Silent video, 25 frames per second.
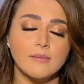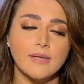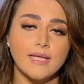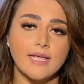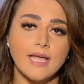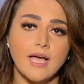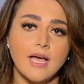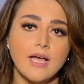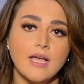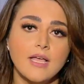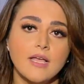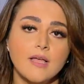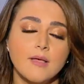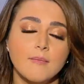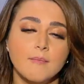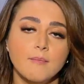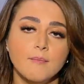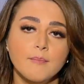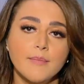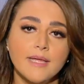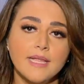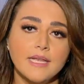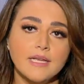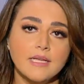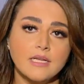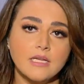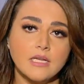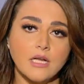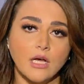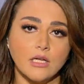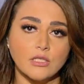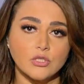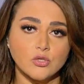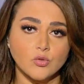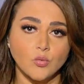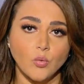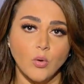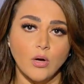57% من
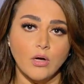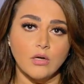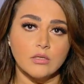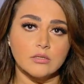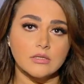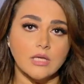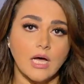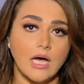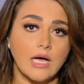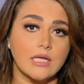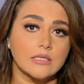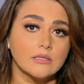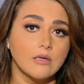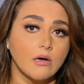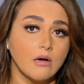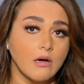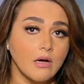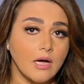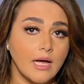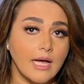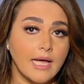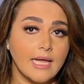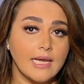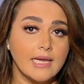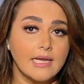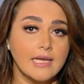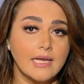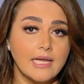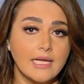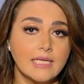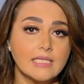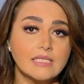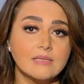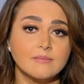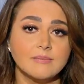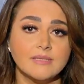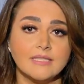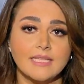اصوات اعضاء
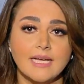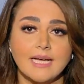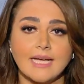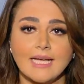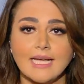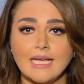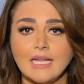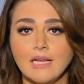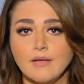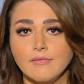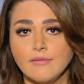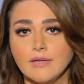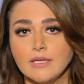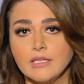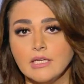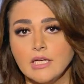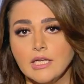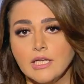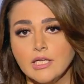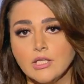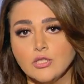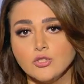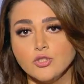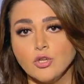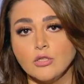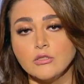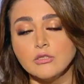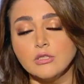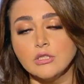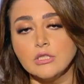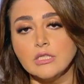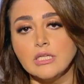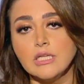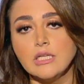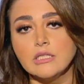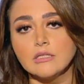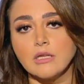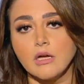الحزب ده خلفا
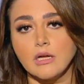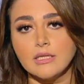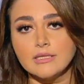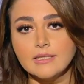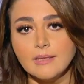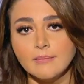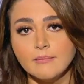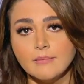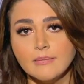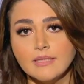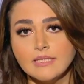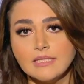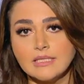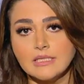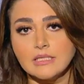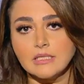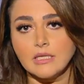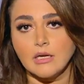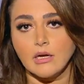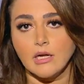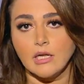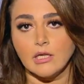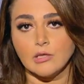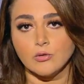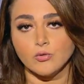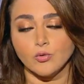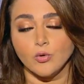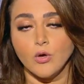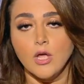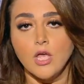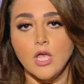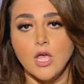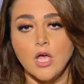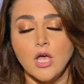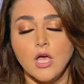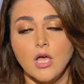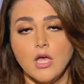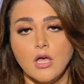لجونسون اللي تقدم باستقالته
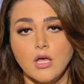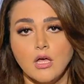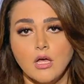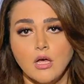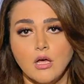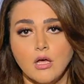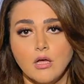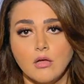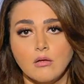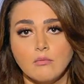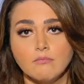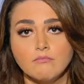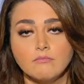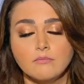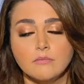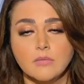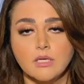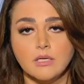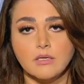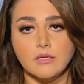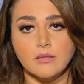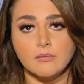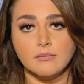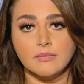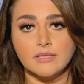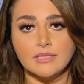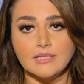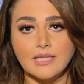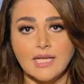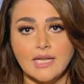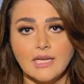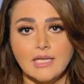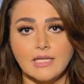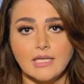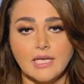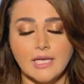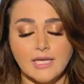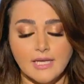
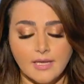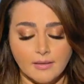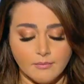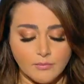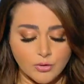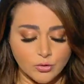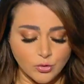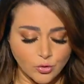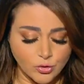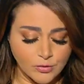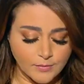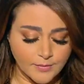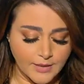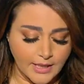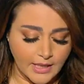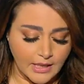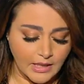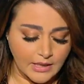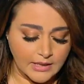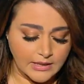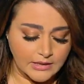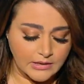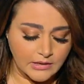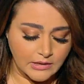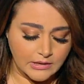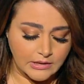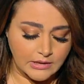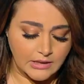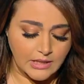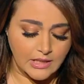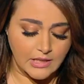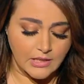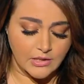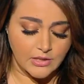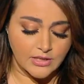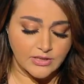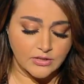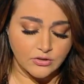بالتالي هي بتصبح أيضا
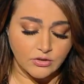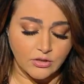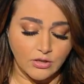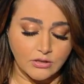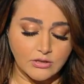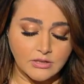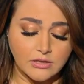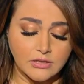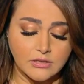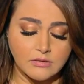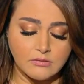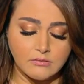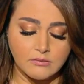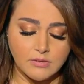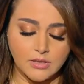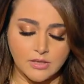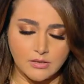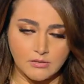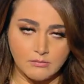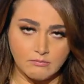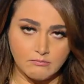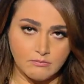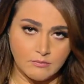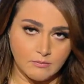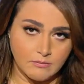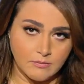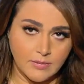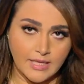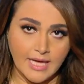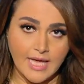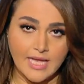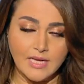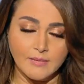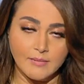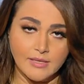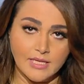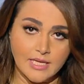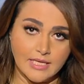لي ستراس
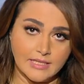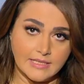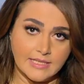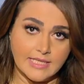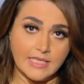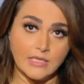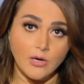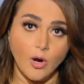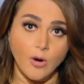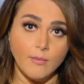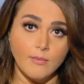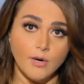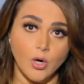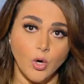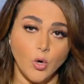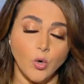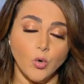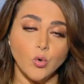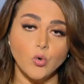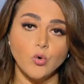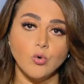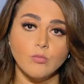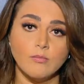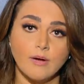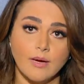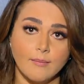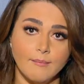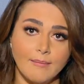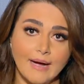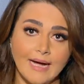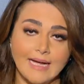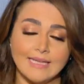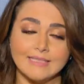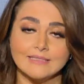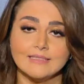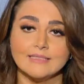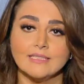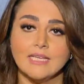بجانب ان دي رابع حكومة
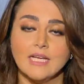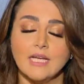بعد